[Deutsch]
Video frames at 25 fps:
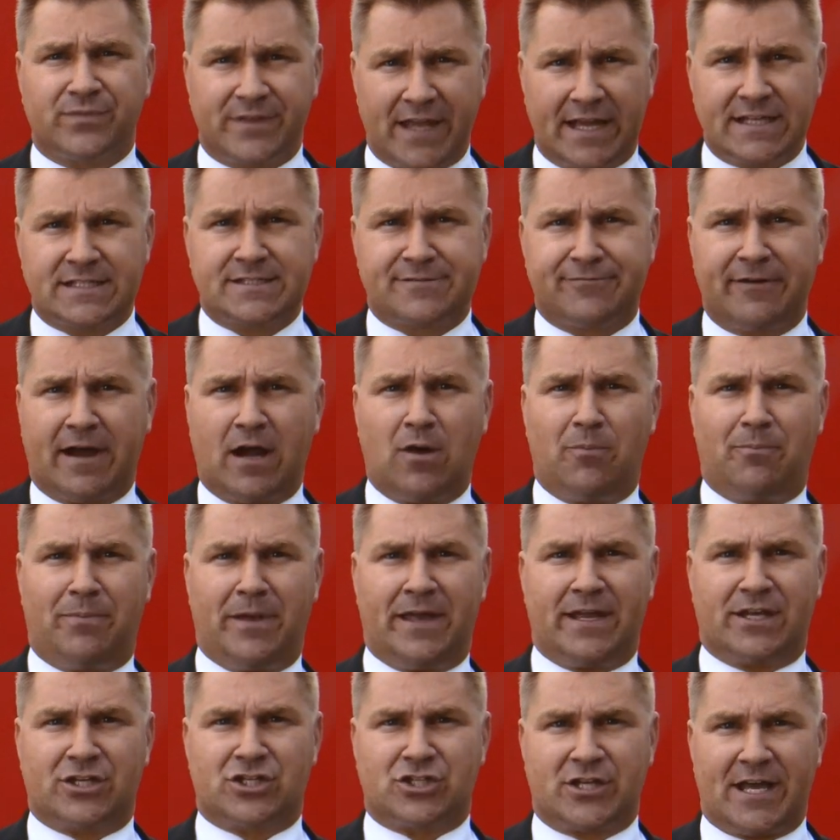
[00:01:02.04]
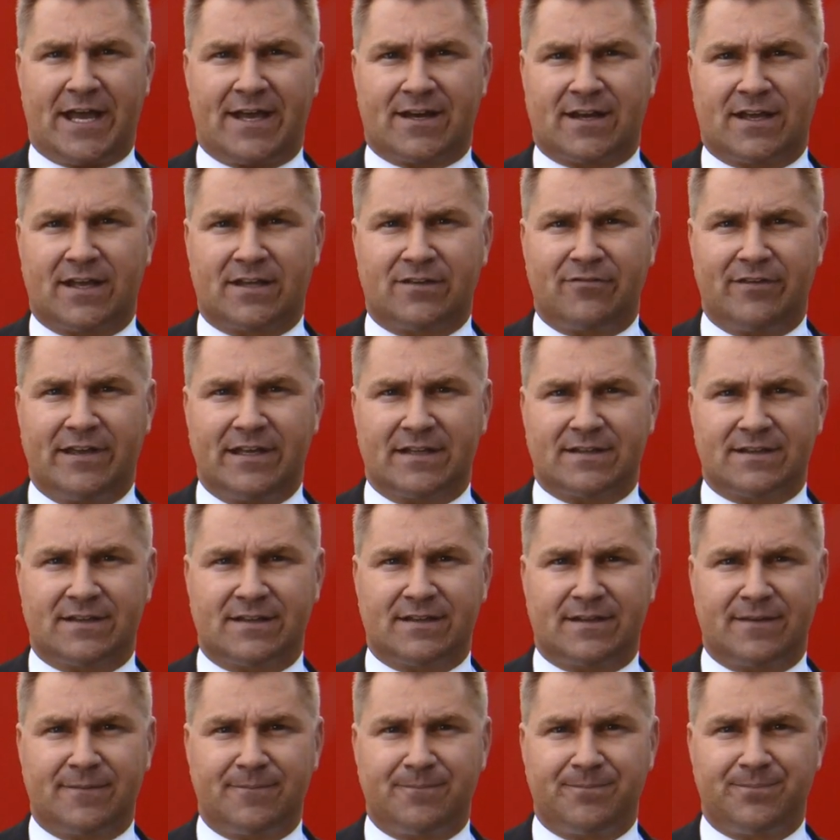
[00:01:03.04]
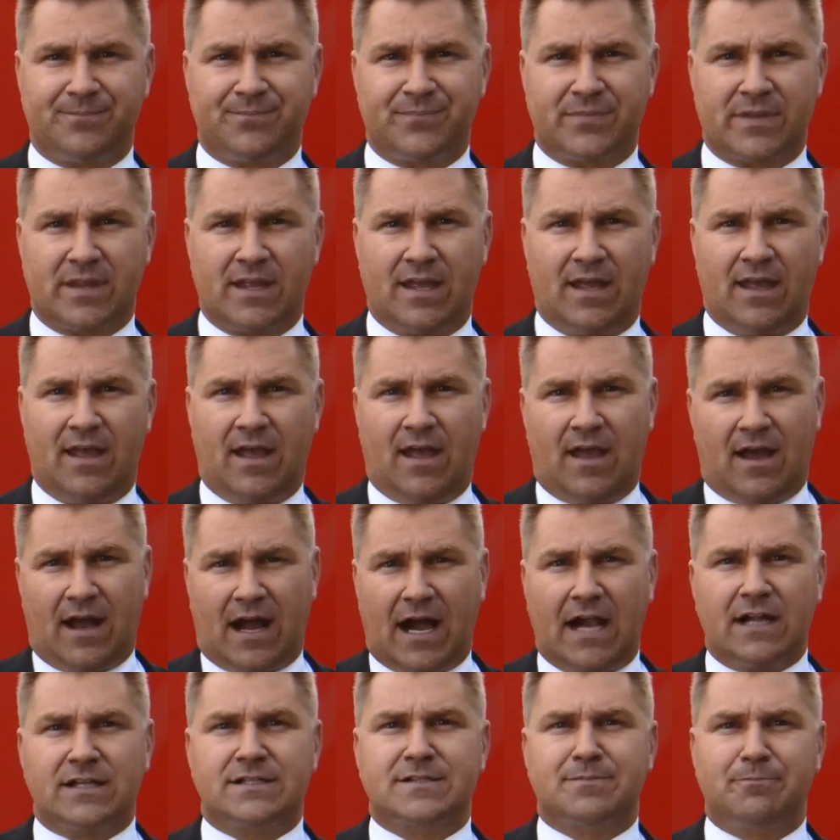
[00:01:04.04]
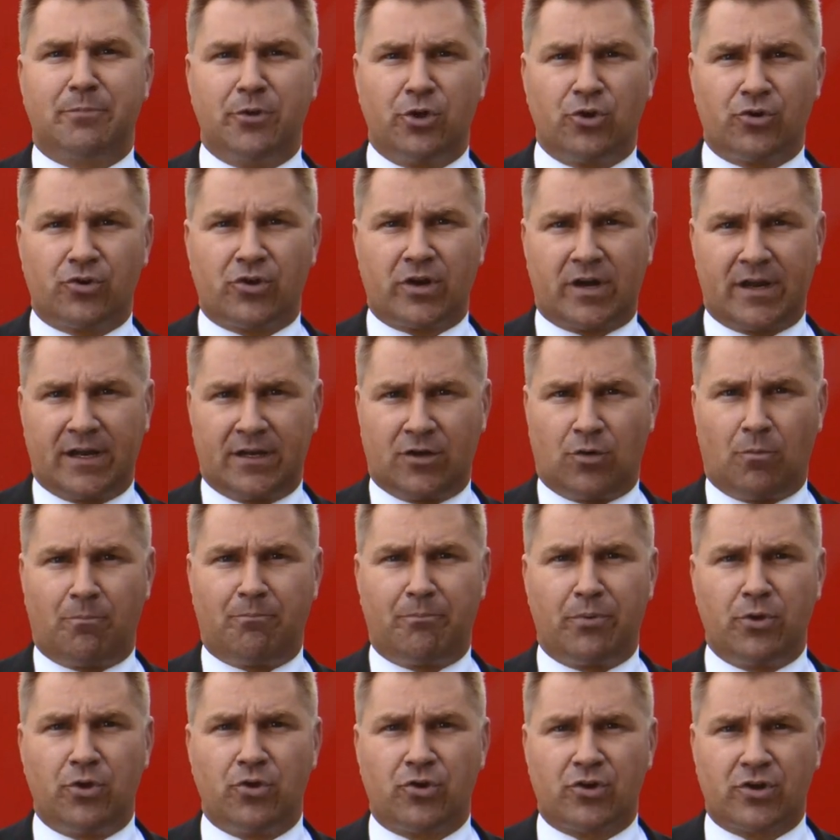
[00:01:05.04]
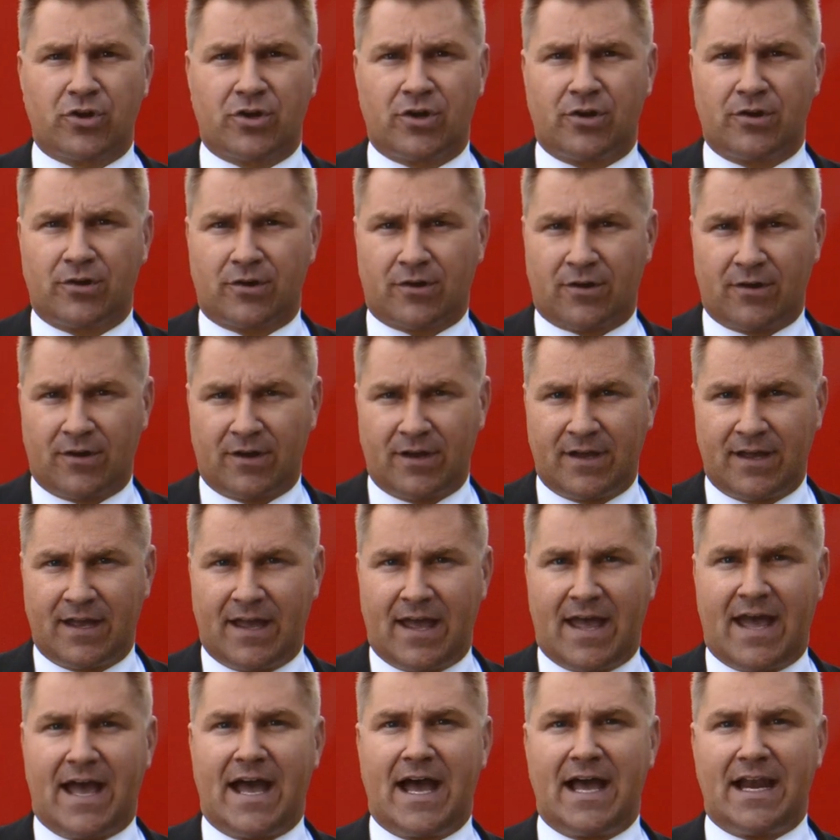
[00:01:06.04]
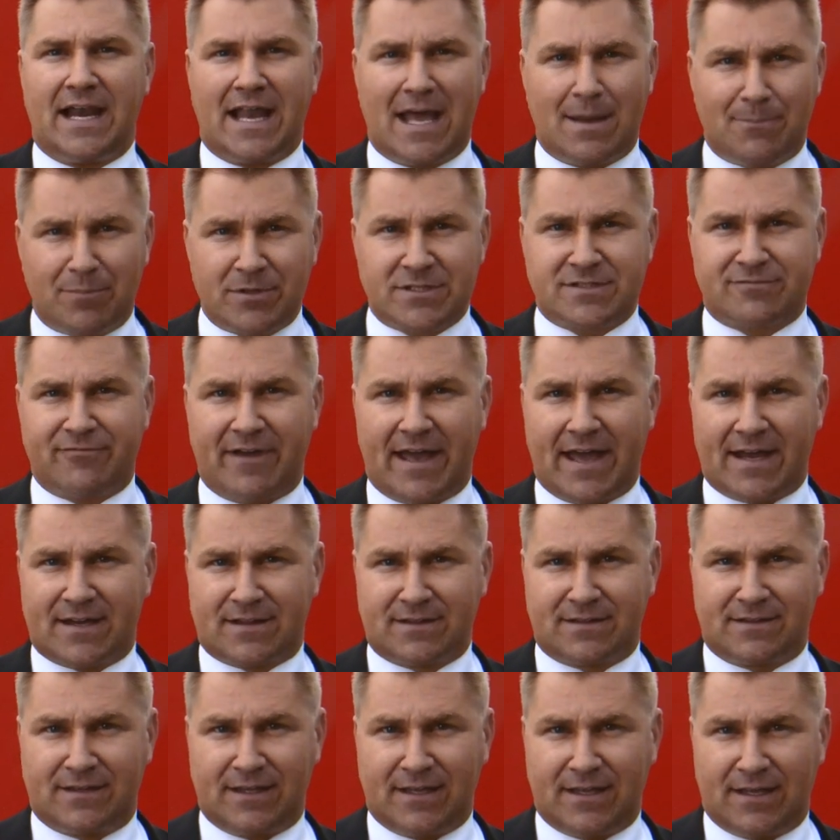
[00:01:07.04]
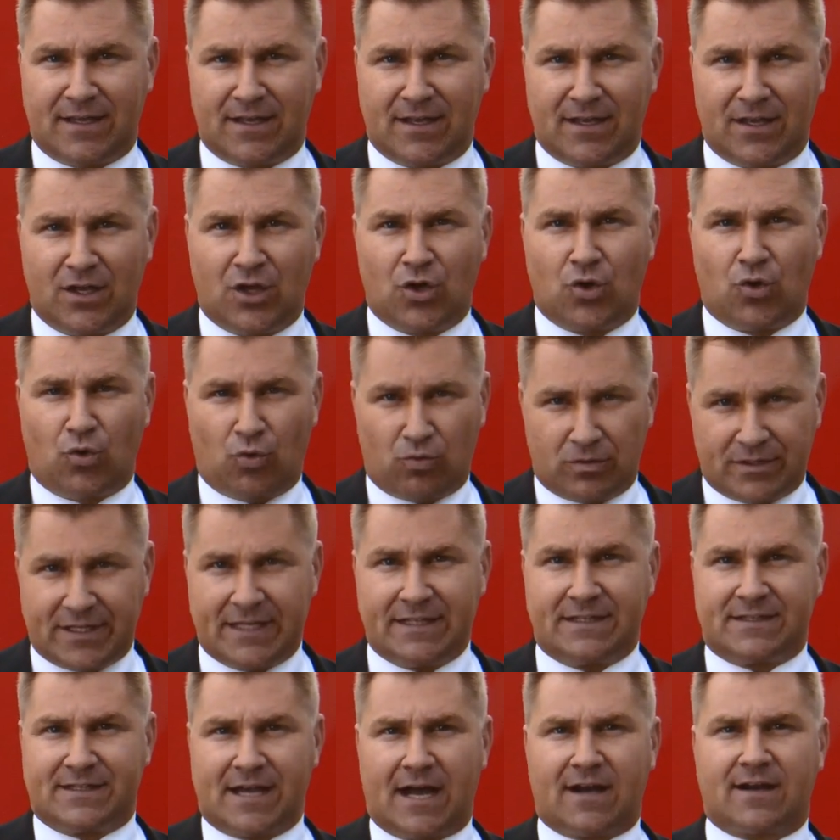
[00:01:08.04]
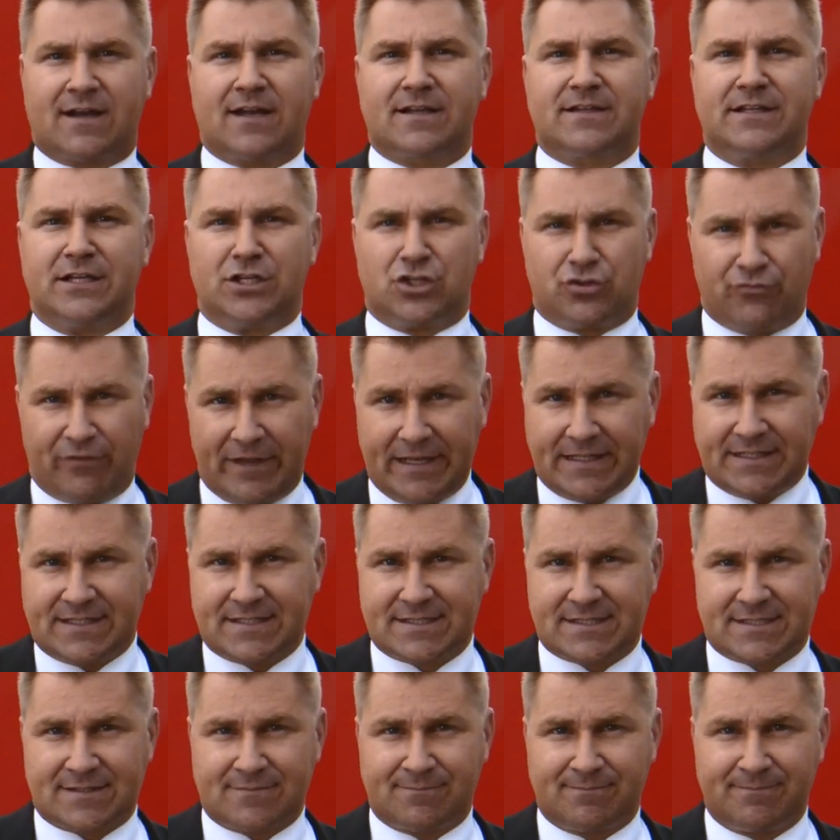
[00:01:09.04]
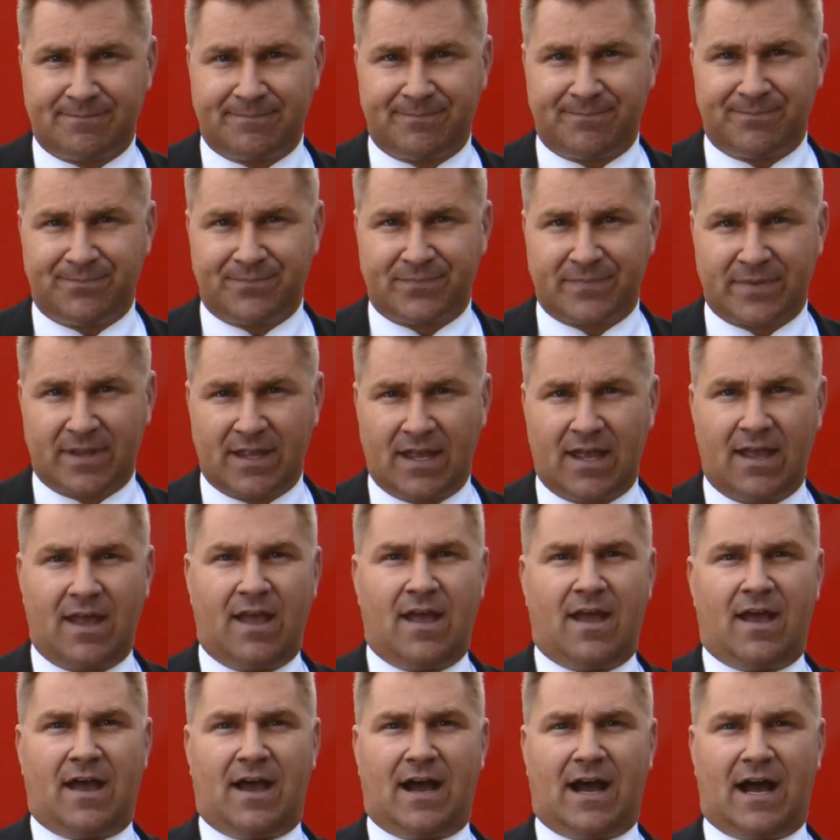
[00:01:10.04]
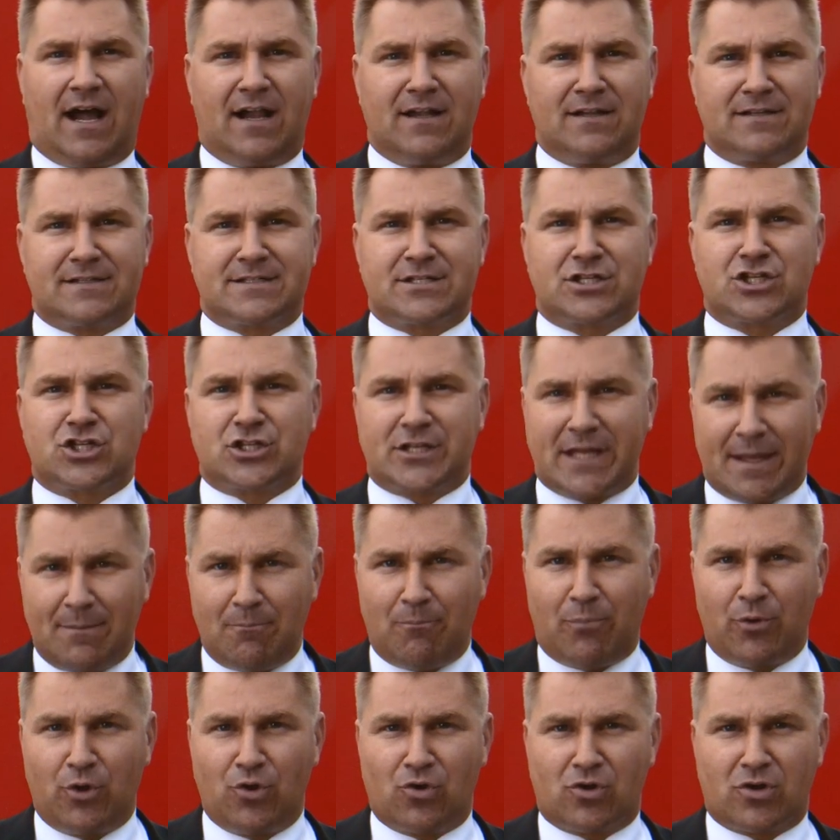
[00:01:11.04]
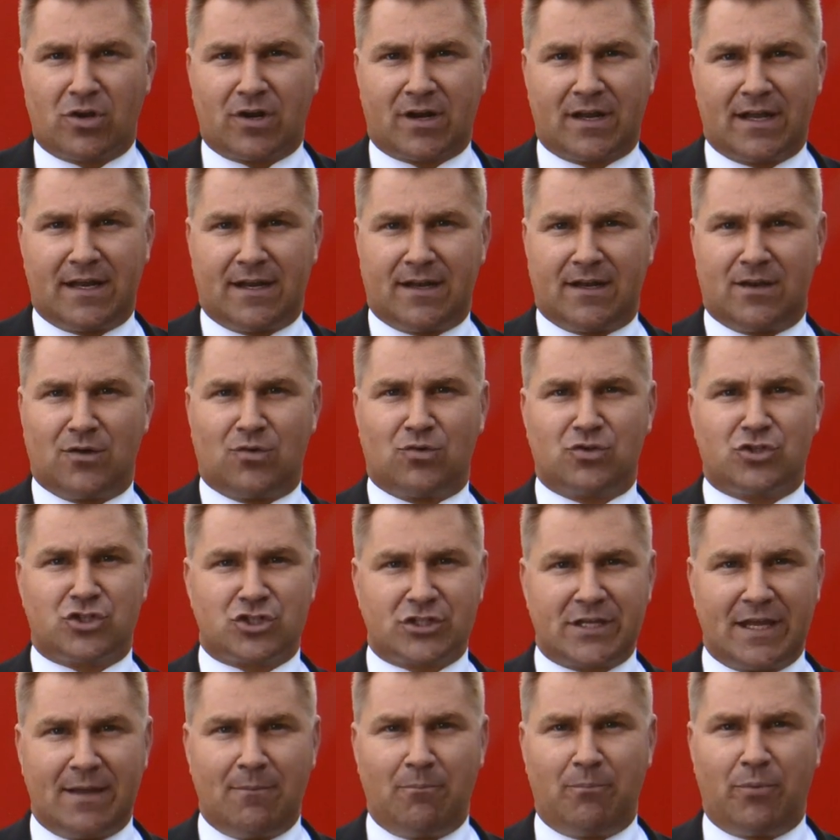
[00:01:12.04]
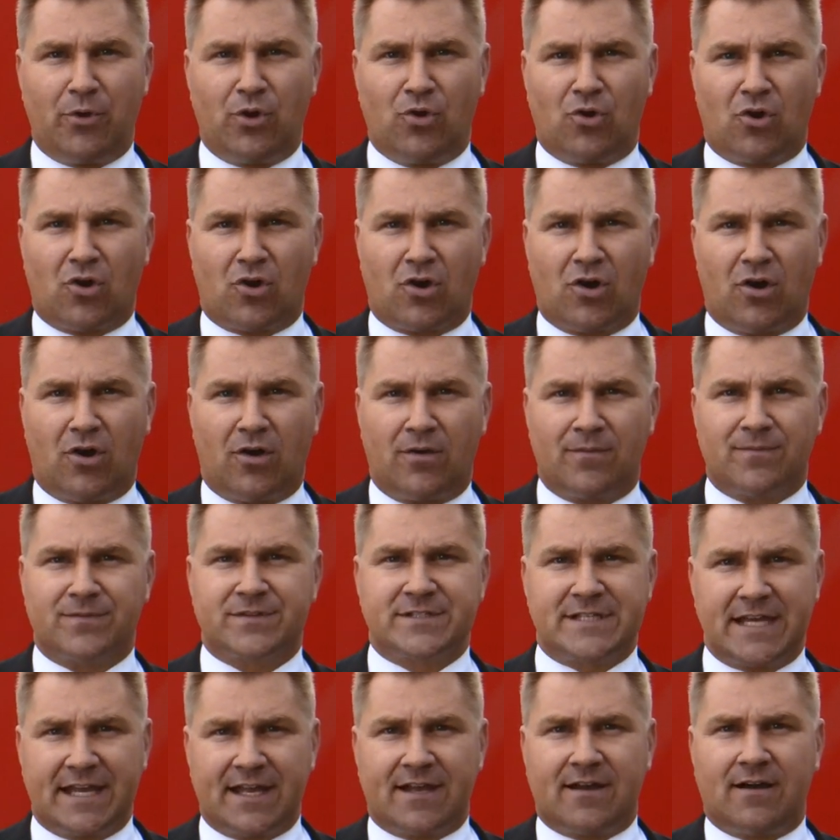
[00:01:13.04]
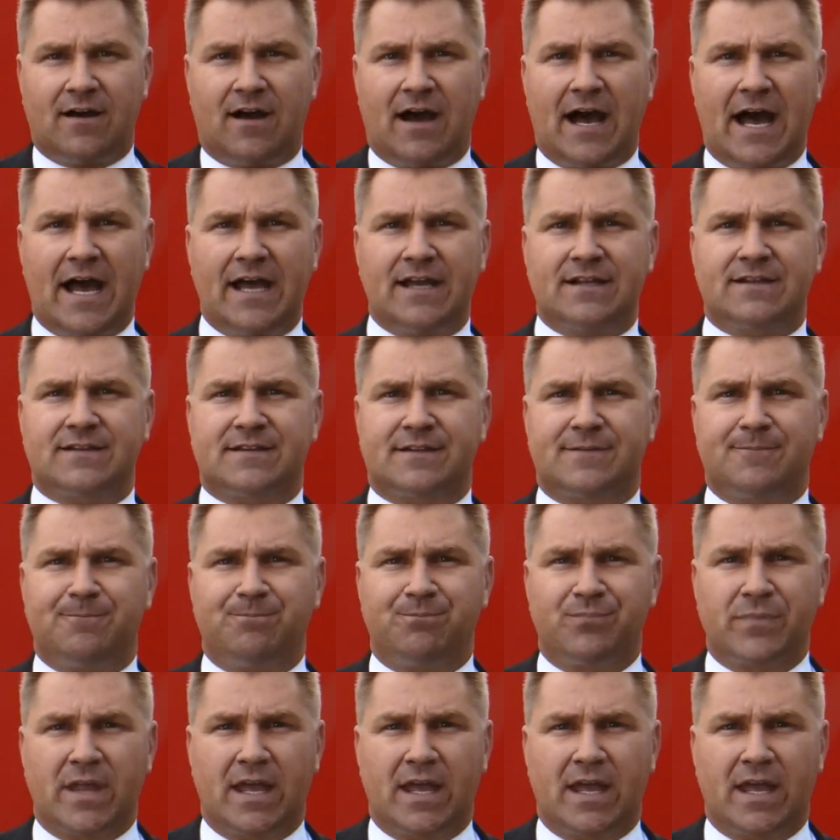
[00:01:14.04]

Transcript: die SVP gestärkt wird. Als Bürgerinnen und Bürger eine lebenswerte und intakte Schweiz. Als Stimmbürgerin und Stimmbürger die Sicherheit,